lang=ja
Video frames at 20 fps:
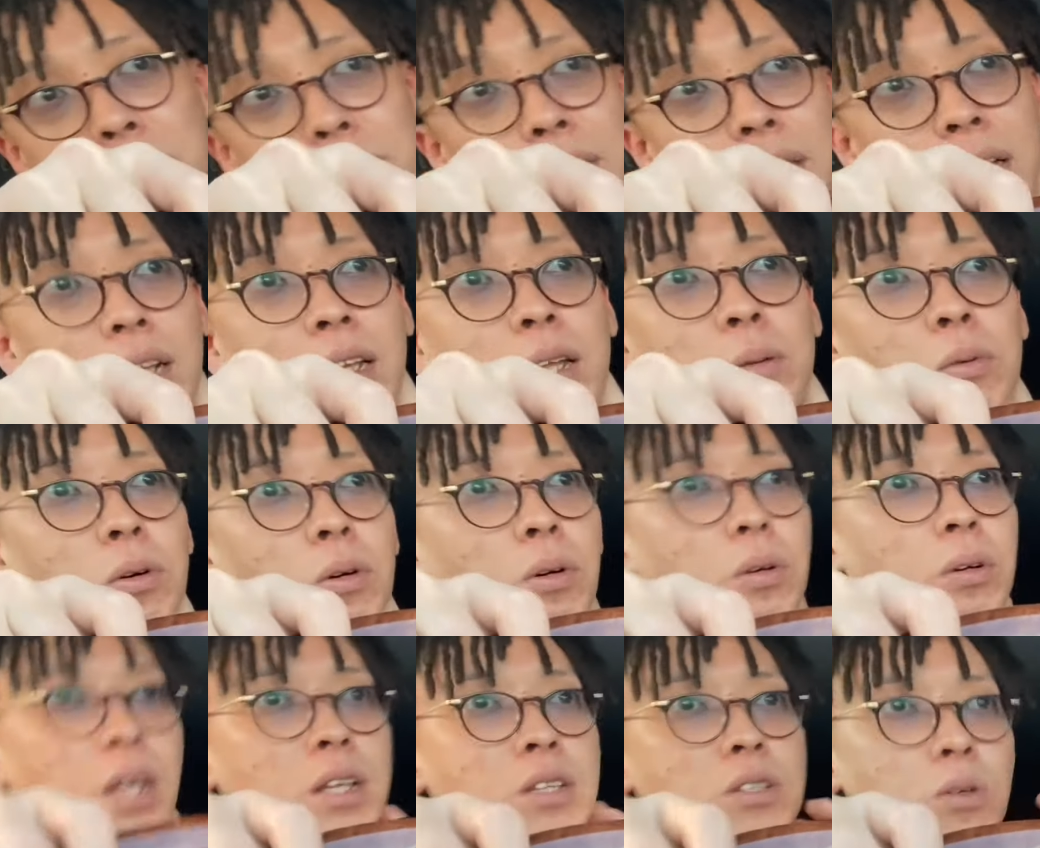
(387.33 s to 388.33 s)
まあ、なんかで
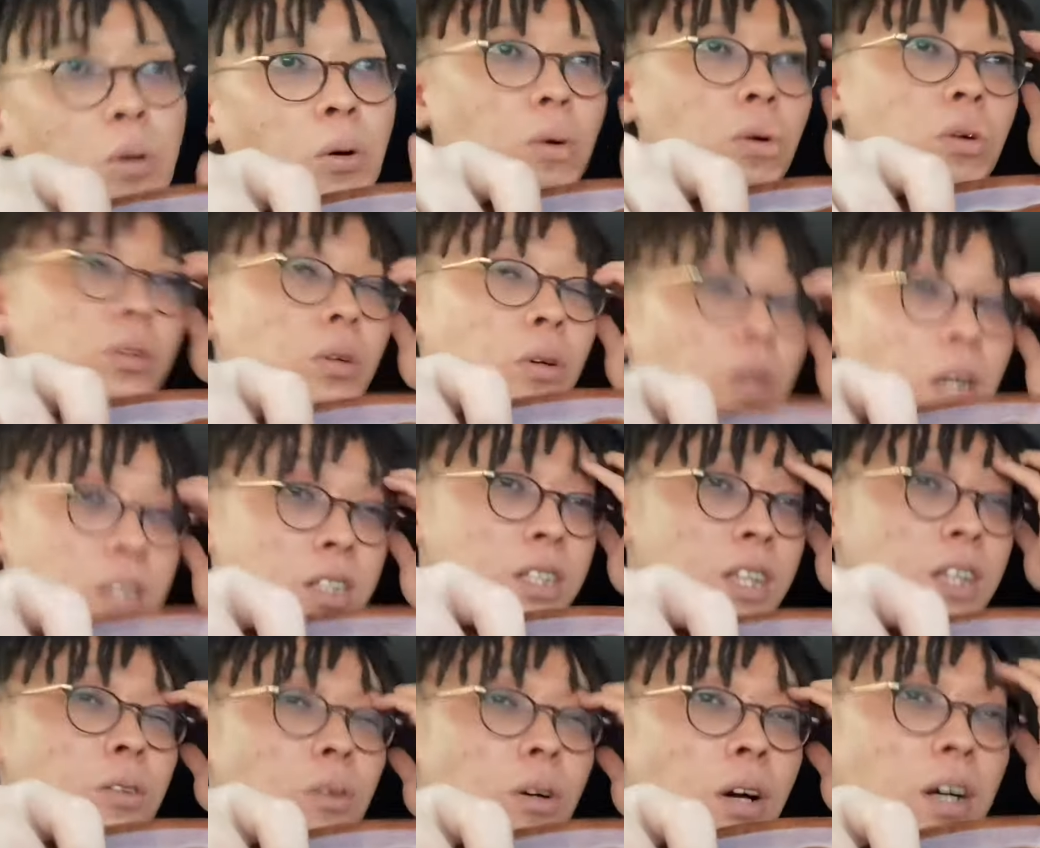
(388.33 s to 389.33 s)
も、現状報告とかし
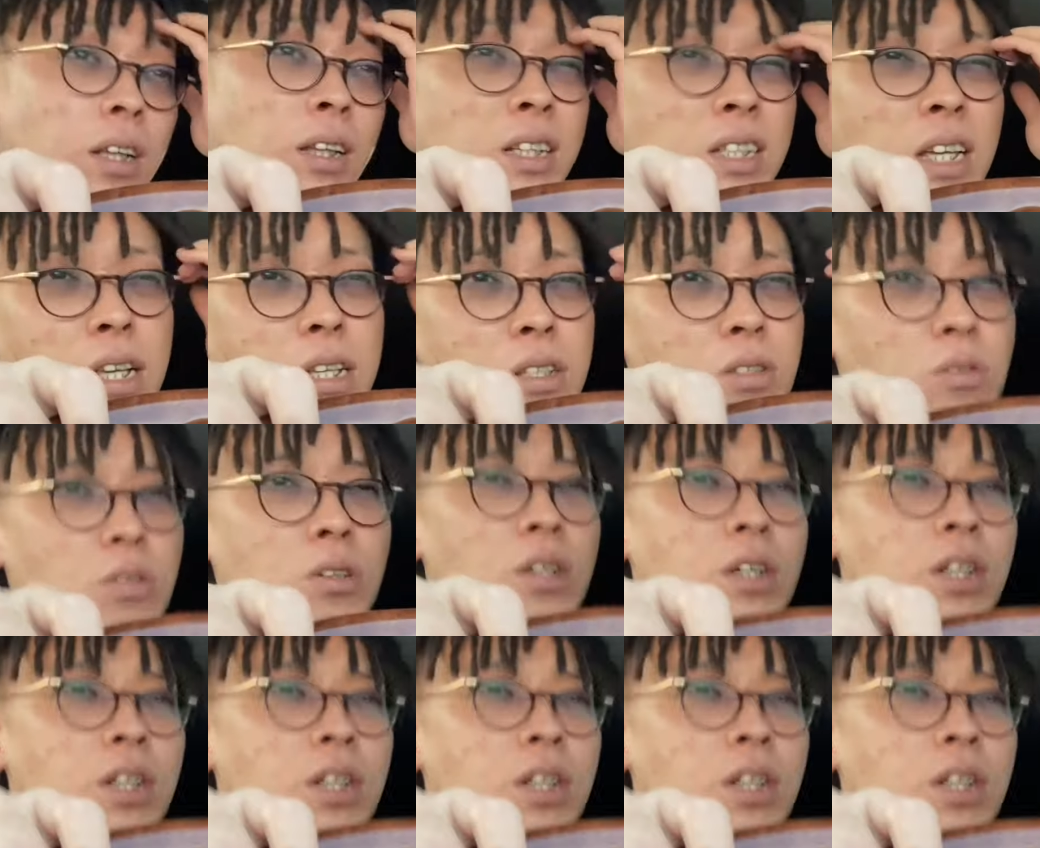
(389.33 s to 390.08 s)
ていっとかなかった。最近ちょっと